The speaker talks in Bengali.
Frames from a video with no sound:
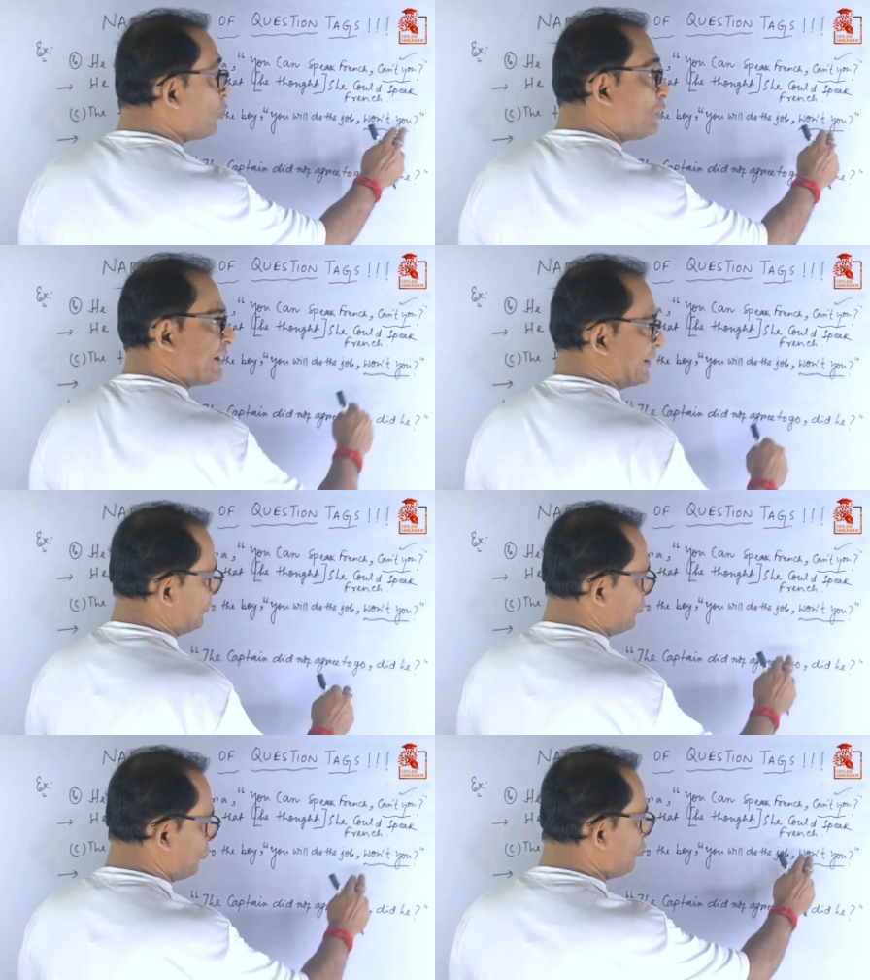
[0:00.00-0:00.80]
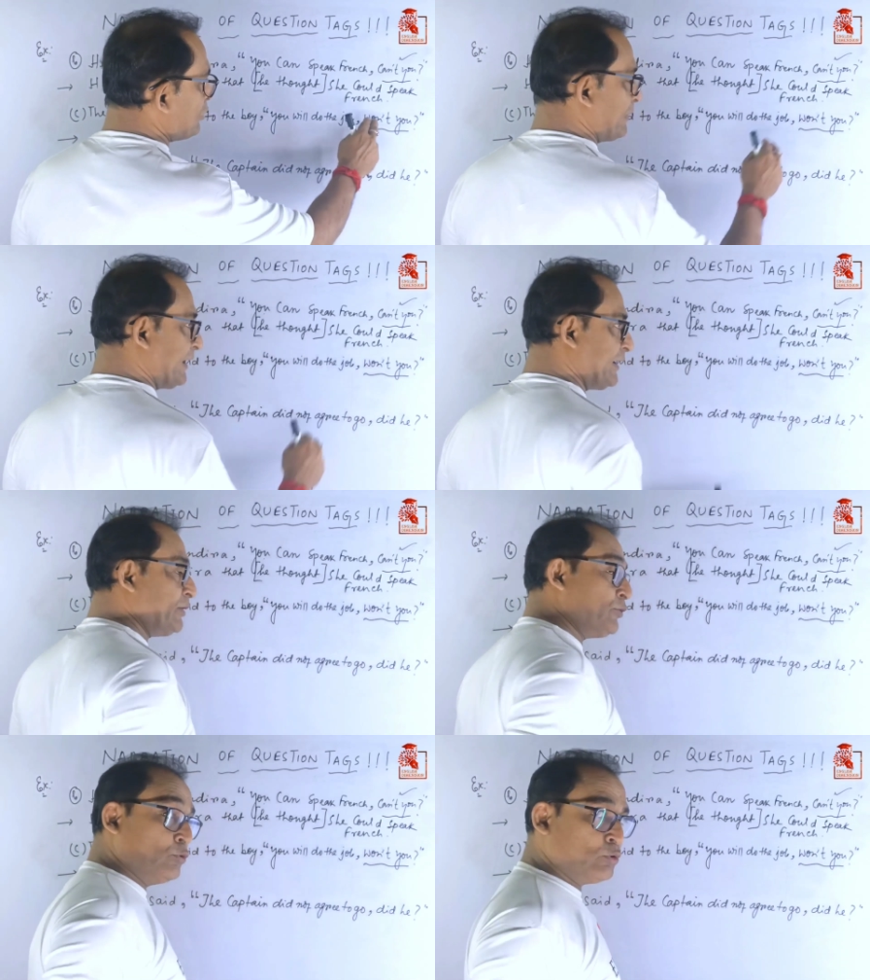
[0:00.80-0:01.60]
ওন্ট ইউ ওন্ট মানে
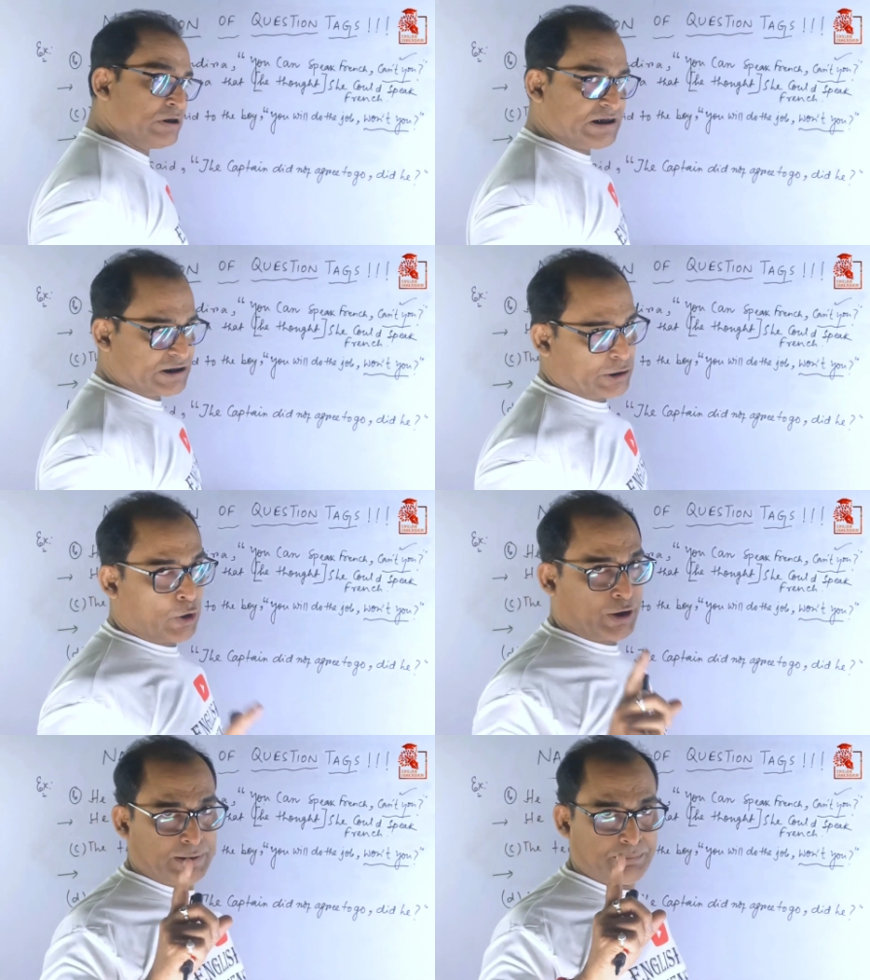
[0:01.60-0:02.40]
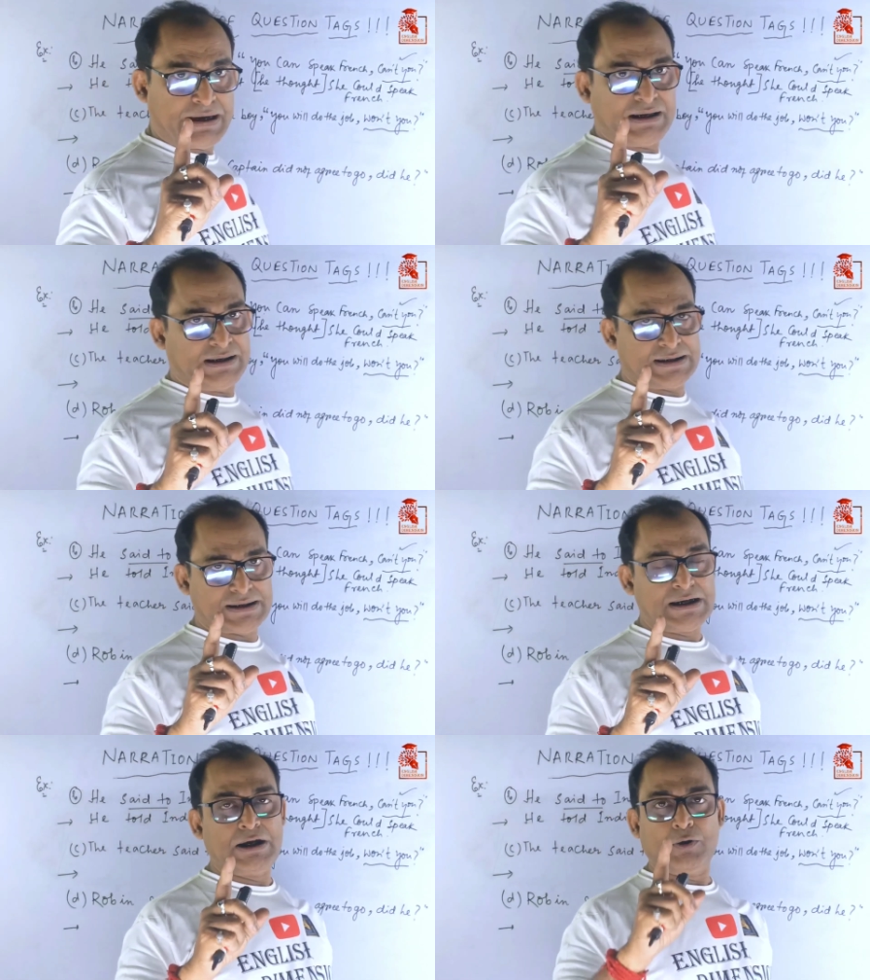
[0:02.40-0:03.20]
কিন্তু উডেন্ট নয় ম্যান্ড
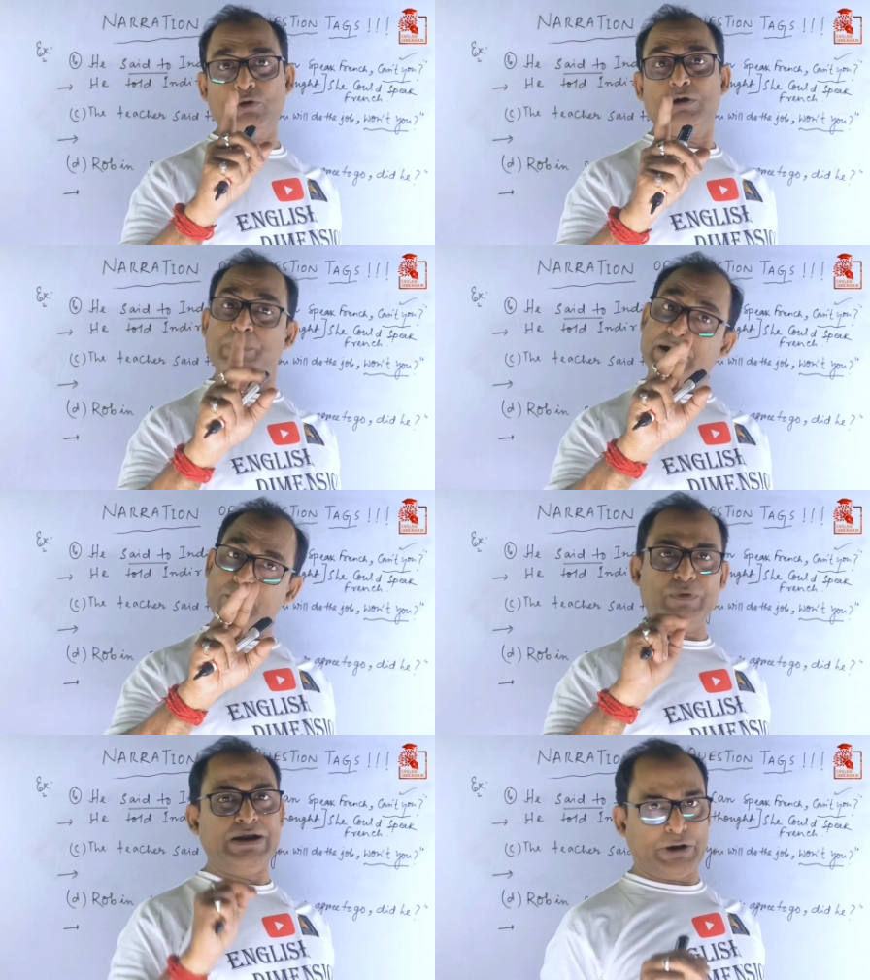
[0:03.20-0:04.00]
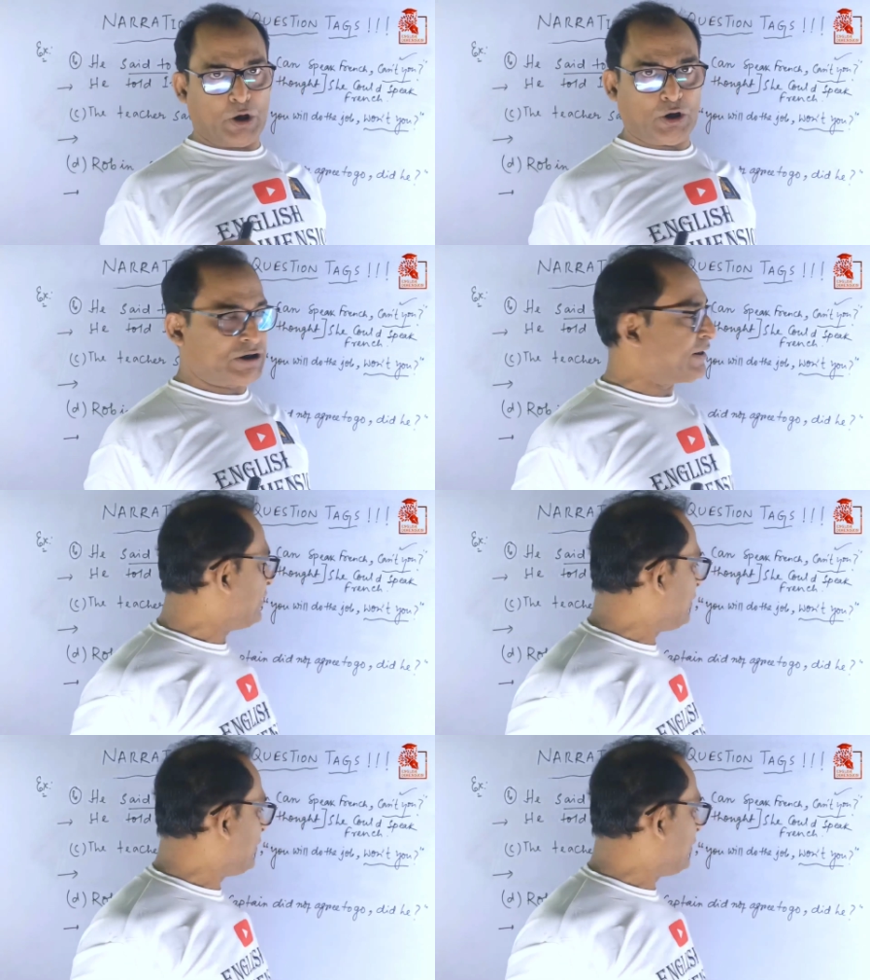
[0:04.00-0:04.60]
দিস ওন্ট মানে উইল নট